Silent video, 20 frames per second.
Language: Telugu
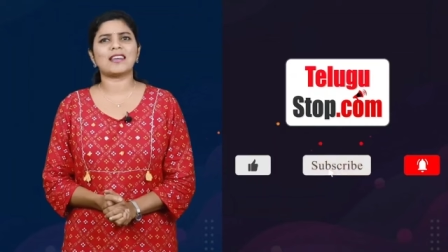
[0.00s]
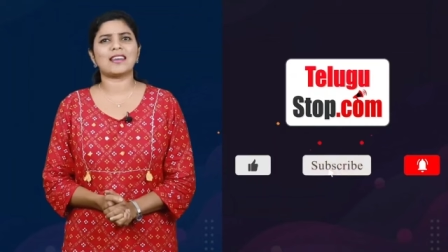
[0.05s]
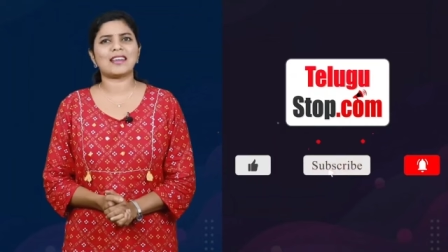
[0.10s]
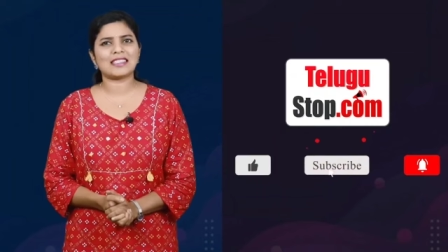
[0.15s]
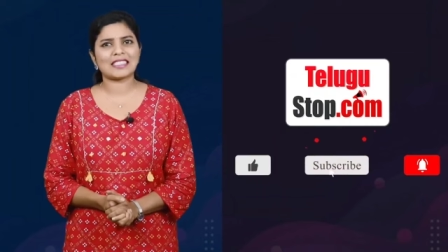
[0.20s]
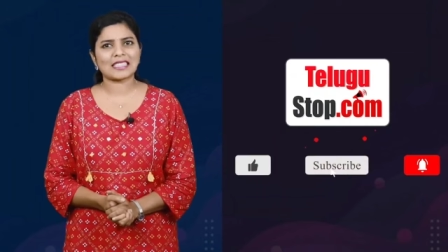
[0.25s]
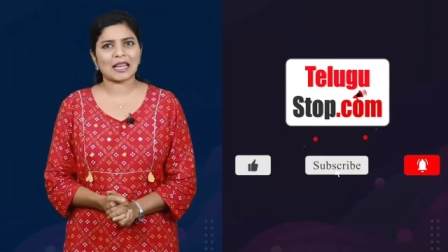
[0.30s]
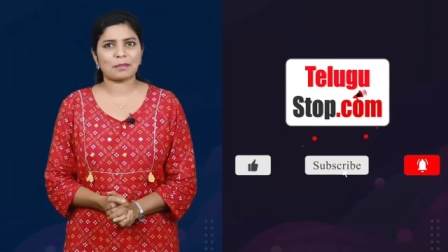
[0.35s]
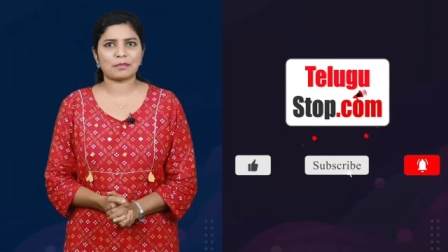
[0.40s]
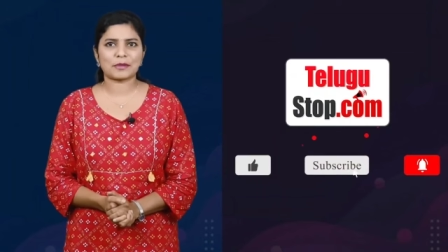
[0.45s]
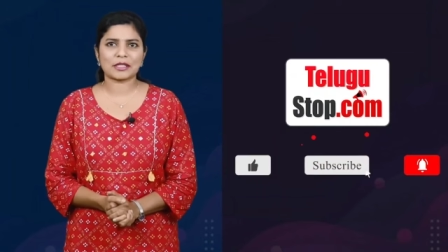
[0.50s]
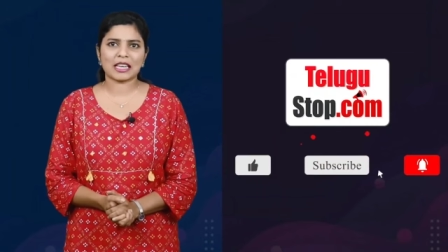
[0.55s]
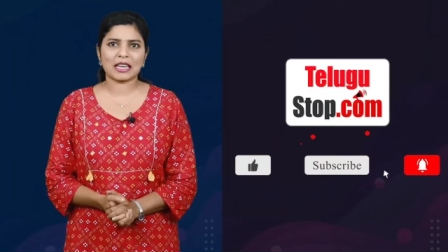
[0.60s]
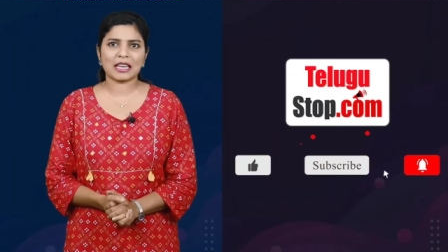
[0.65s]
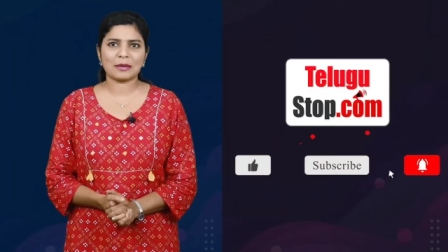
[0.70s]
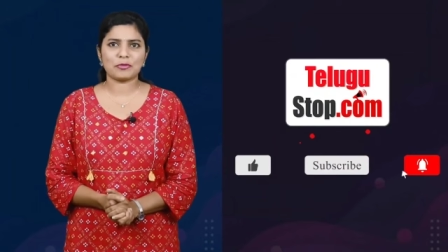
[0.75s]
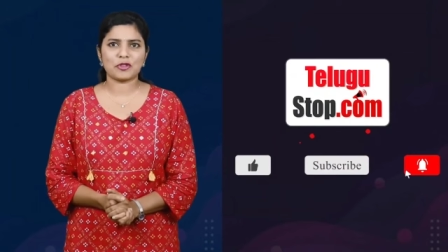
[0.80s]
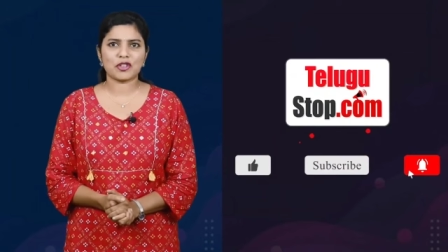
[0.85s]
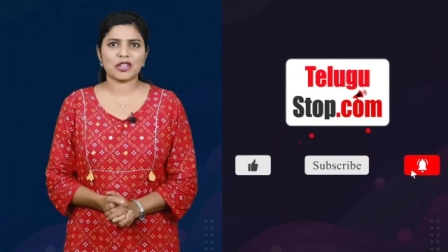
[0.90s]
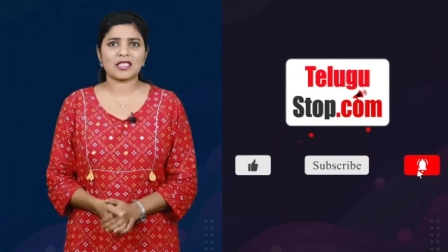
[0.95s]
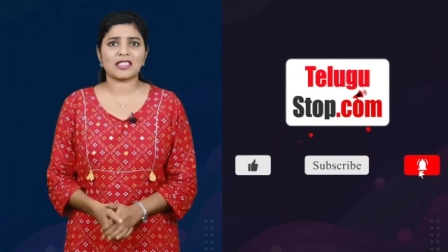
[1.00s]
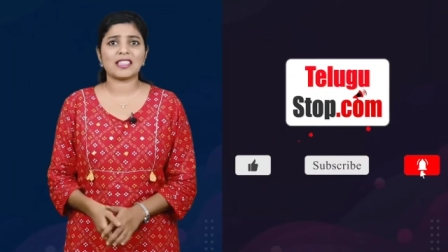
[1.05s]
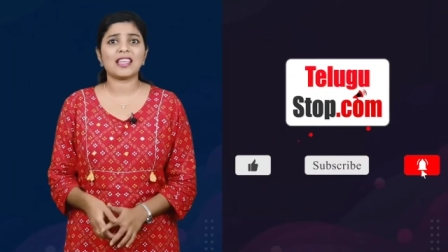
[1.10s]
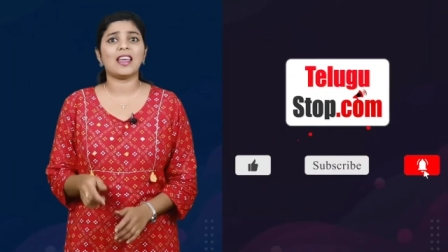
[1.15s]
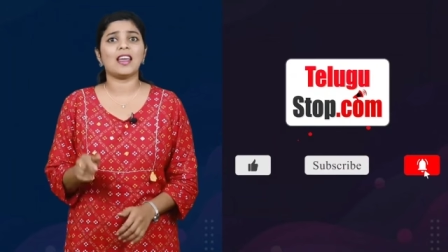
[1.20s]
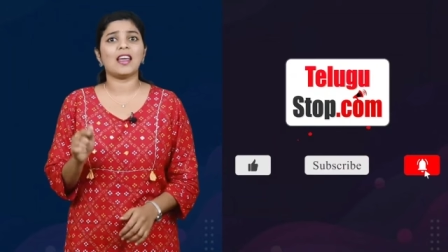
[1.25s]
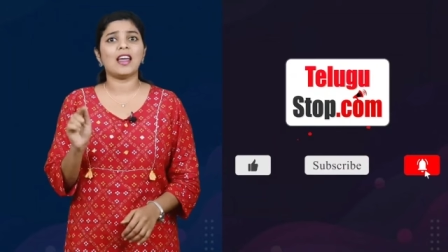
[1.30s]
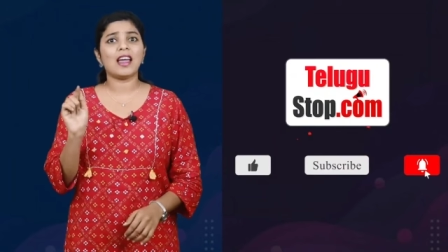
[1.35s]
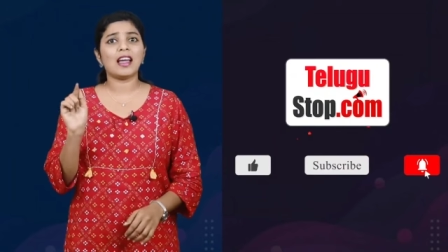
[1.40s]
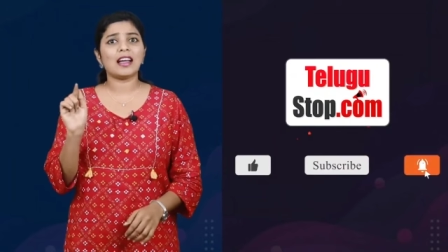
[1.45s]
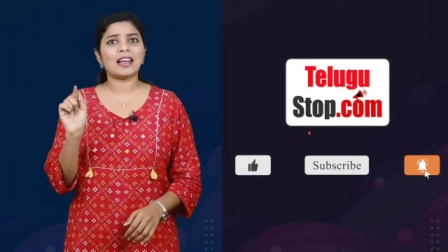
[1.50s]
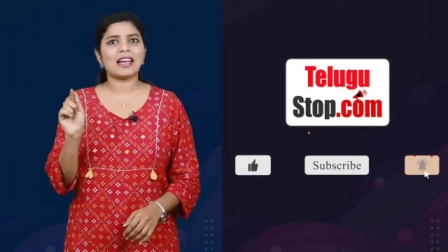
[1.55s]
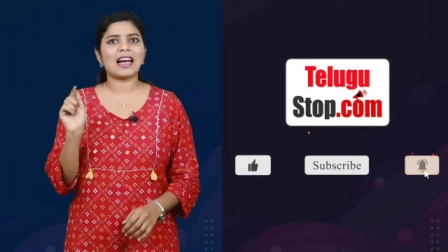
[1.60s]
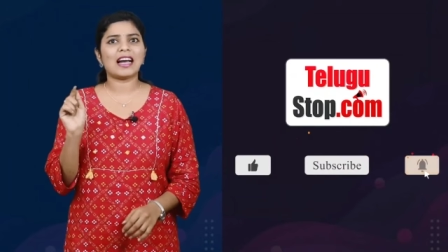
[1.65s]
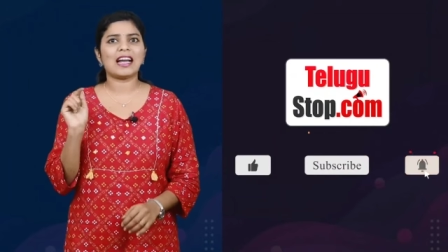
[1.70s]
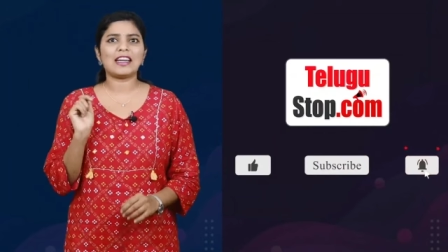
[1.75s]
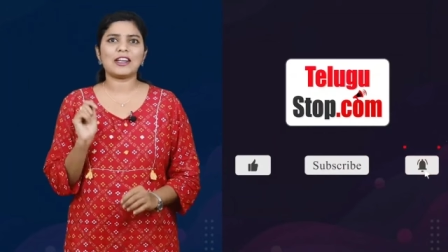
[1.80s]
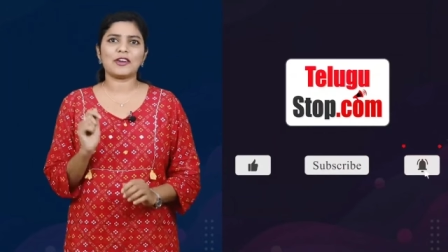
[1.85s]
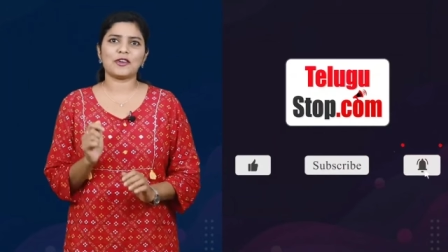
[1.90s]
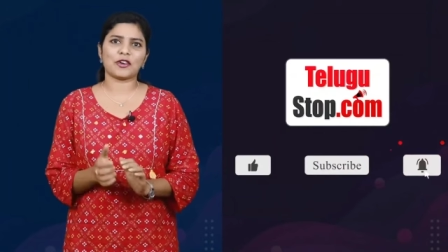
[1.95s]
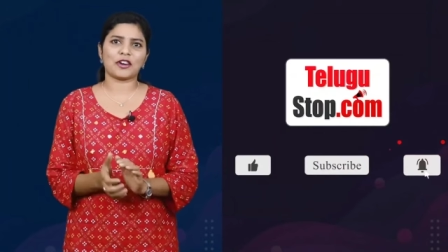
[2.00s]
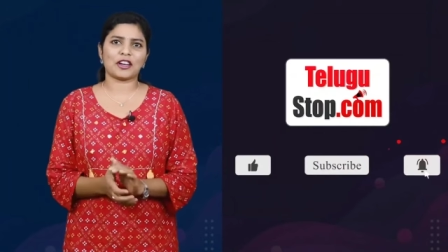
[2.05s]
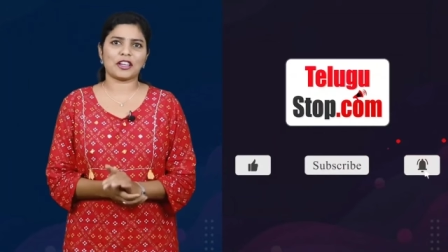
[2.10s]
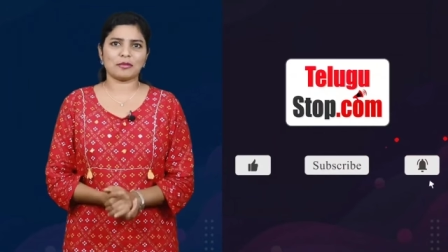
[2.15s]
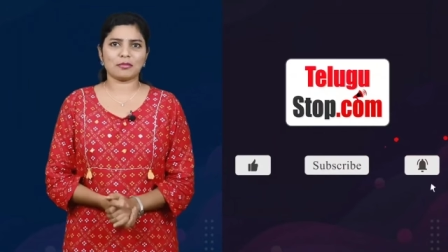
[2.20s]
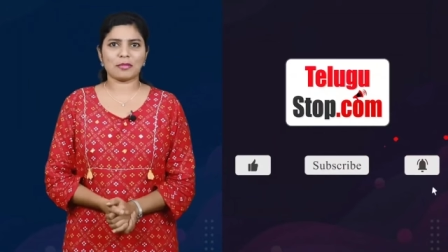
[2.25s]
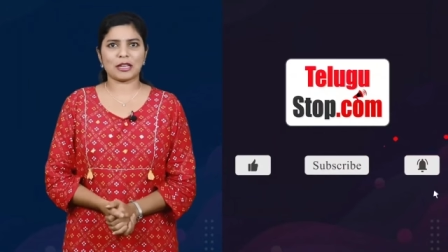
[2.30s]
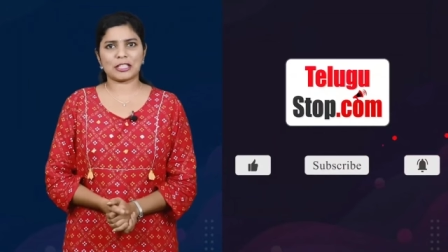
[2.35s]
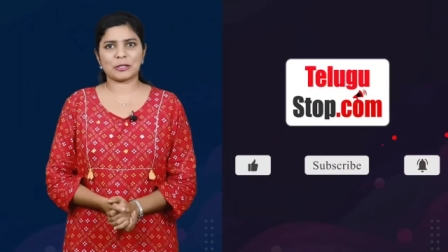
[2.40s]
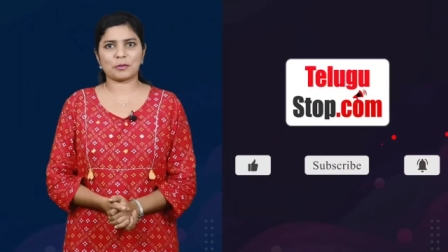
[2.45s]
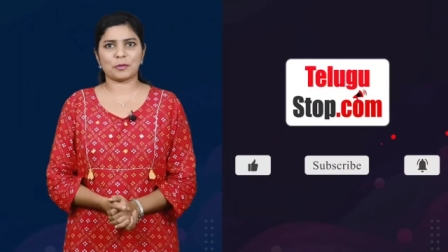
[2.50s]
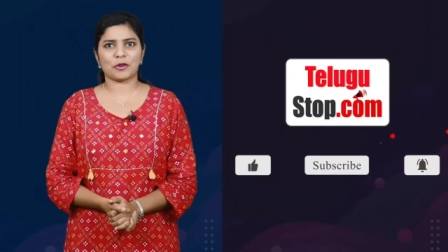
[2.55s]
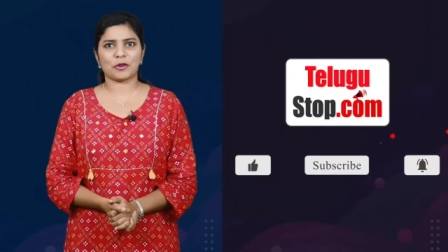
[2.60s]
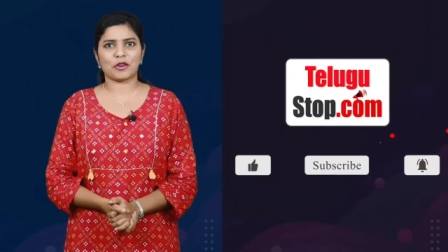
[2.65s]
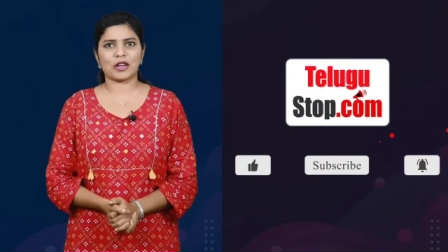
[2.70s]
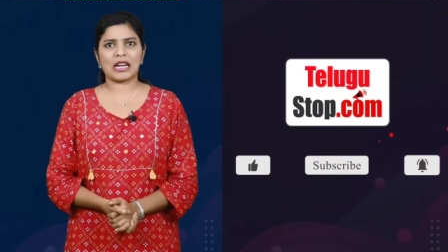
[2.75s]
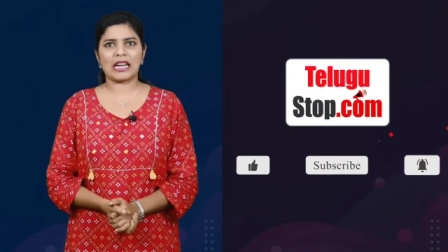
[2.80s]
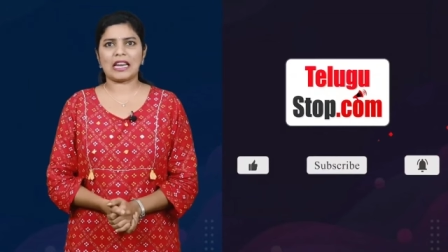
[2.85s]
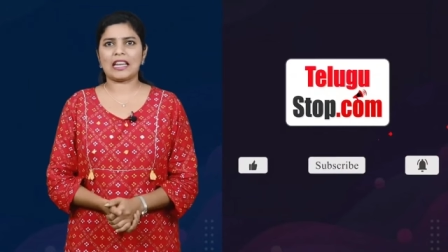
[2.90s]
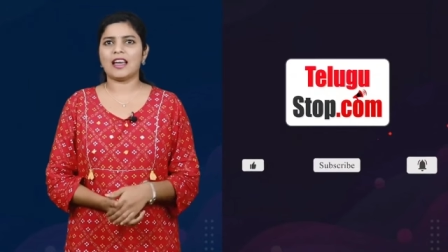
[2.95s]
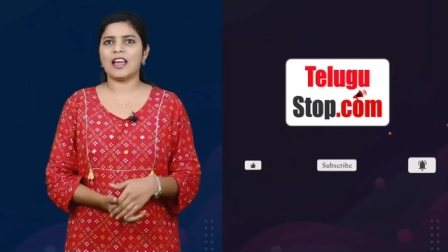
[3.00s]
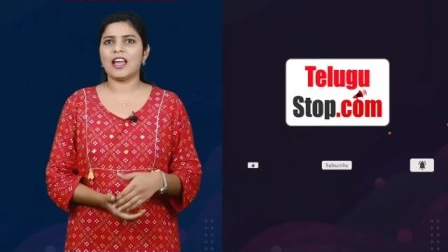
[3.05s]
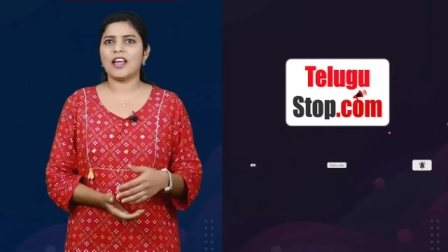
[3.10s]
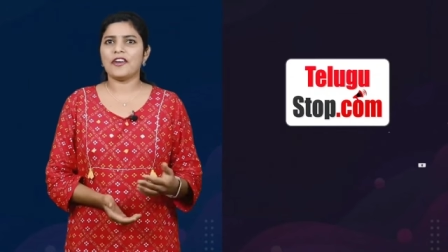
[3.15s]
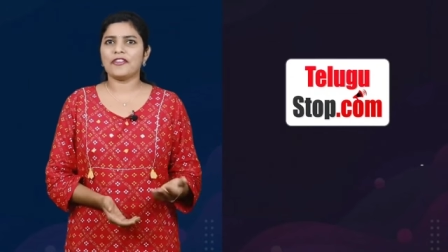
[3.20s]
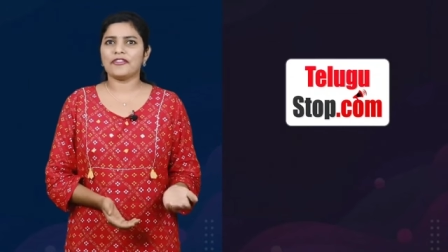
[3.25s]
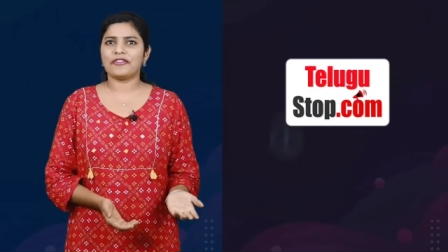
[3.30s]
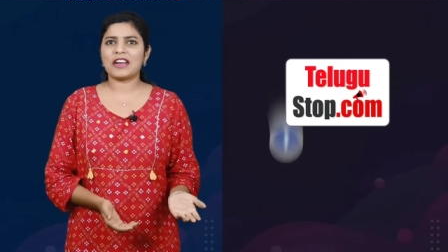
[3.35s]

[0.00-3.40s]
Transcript: ఛానల్ని సబ్స్క్రైబ్ చేసి గంట నొక్కడం మర్చిపోకండి